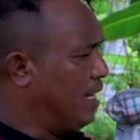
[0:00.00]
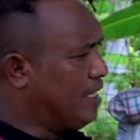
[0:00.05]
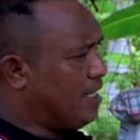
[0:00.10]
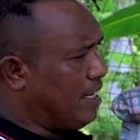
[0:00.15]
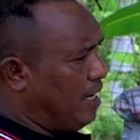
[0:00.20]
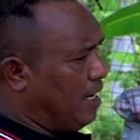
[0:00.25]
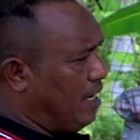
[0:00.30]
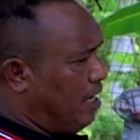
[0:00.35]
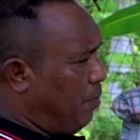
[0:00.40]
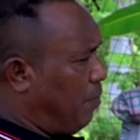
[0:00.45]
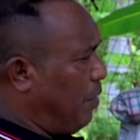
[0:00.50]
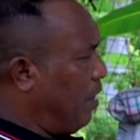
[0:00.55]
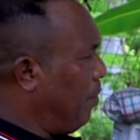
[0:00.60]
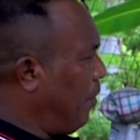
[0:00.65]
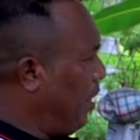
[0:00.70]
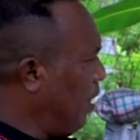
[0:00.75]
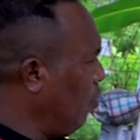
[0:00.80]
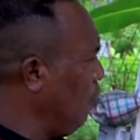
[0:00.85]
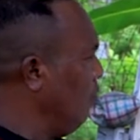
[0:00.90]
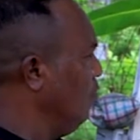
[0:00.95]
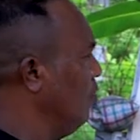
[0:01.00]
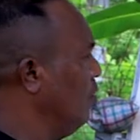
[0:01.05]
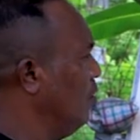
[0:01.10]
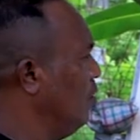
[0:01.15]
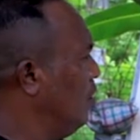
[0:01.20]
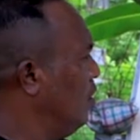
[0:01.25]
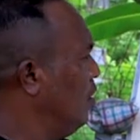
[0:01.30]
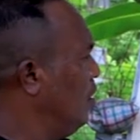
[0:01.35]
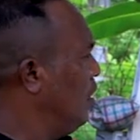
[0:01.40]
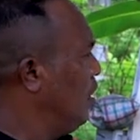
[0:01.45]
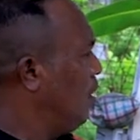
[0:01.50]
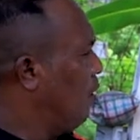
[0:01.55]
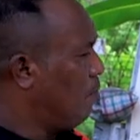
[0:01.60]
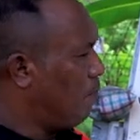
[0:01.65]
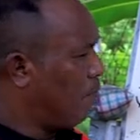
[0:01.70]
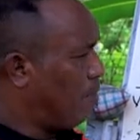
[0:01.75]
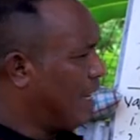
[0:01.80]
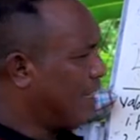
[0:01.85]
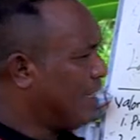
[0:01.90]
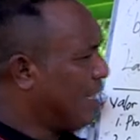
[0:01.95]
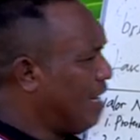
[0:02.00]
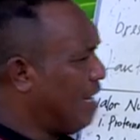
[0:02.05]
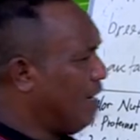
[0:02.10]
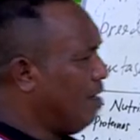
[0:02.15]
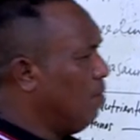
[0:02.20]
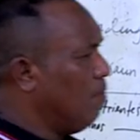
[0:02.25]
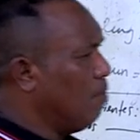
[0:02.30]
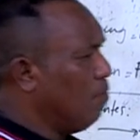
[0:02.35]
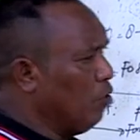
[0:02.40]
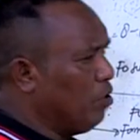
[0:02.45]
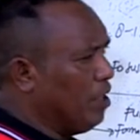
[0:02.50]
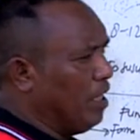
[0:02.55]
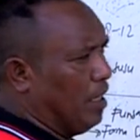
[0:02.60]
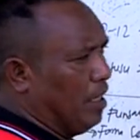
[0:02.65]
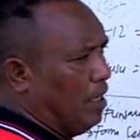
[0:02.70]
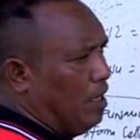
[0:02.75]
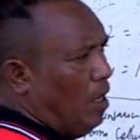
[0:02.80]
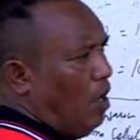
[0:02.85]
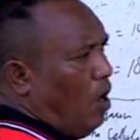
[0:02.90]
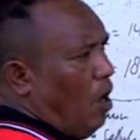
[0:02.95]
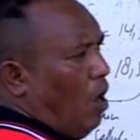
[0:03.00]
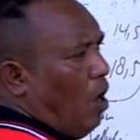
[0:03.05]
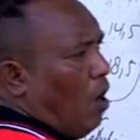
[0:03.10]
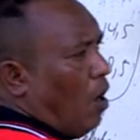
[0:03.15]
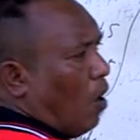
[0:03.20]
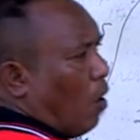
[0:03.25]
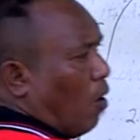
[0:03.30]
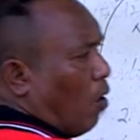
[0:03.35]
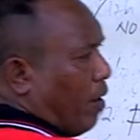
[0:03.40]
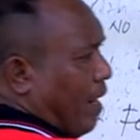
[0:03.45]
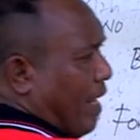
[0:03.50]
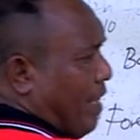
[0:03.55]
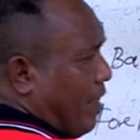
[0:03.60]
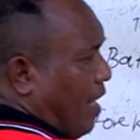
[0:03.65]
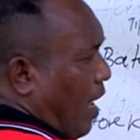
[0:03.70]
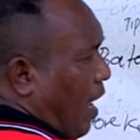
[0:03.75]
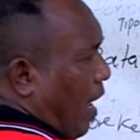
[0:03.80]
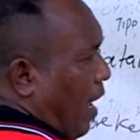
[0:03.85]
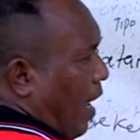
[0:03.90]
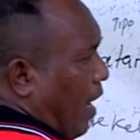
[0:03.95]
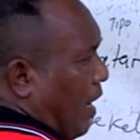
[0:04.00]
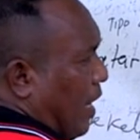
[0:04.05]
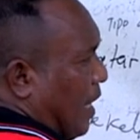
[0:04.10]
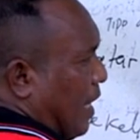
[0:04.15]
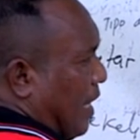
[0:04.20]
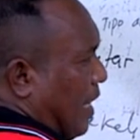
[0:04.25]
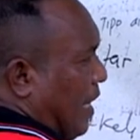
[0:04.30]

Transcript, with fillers: hanesan ida permeru, batar mutin 40